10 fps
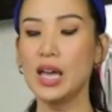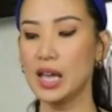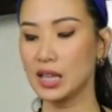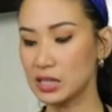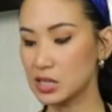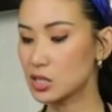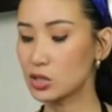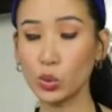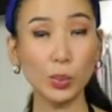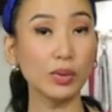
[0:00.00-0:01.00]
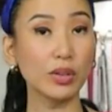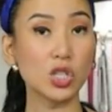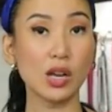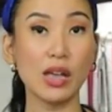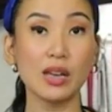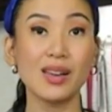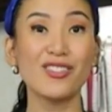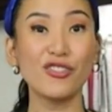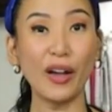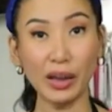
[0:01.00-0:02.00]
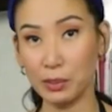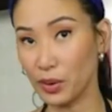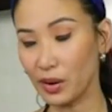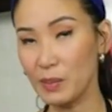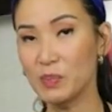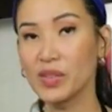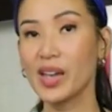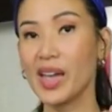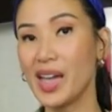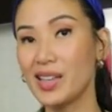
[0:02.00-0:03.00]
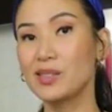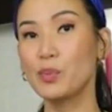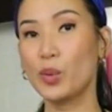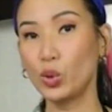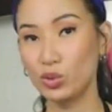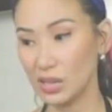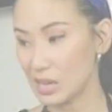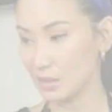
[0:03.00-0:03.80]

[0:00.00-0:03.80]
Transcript: This is super rich in fiber and protein.